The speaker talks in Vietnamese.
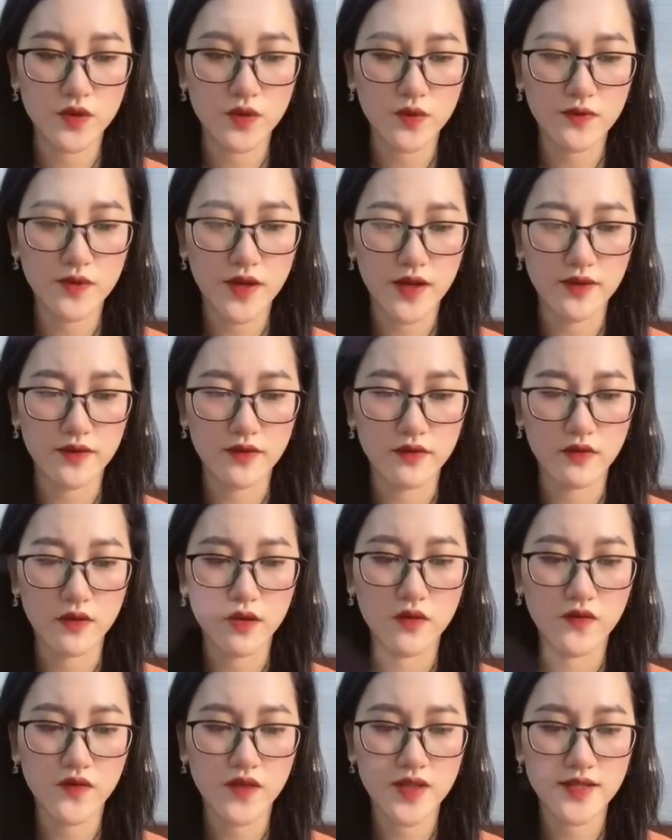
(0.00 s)
Dung đẩy tường
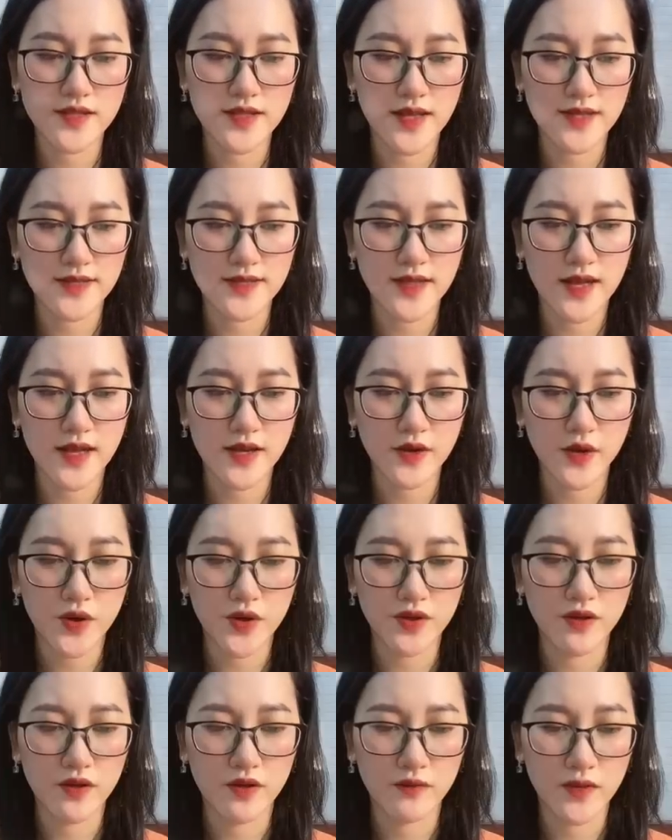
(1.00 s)
ngưng viên ra xa
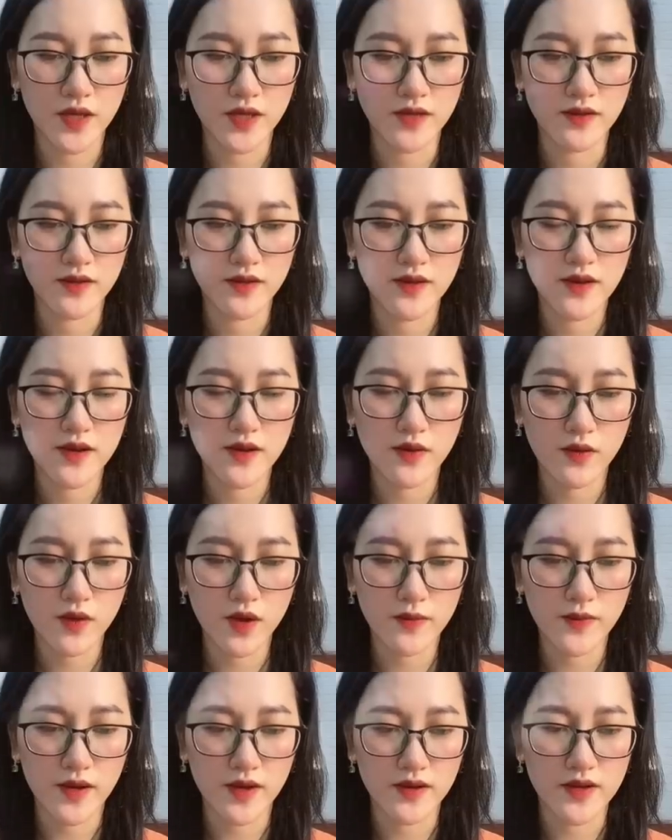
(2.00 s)
khỏi người mình
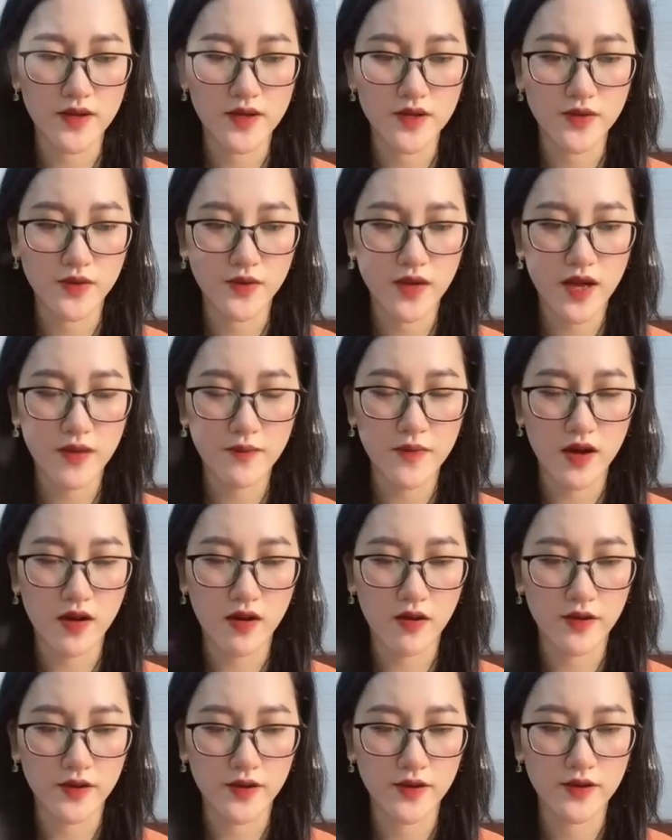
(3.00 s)
Quay mặt đi chỗ khác mà
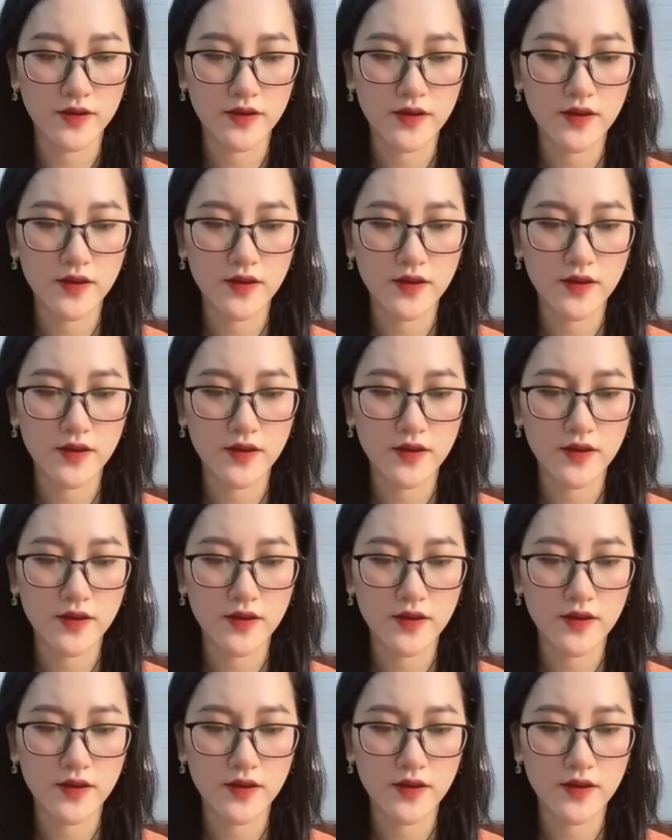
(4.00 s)
hỏi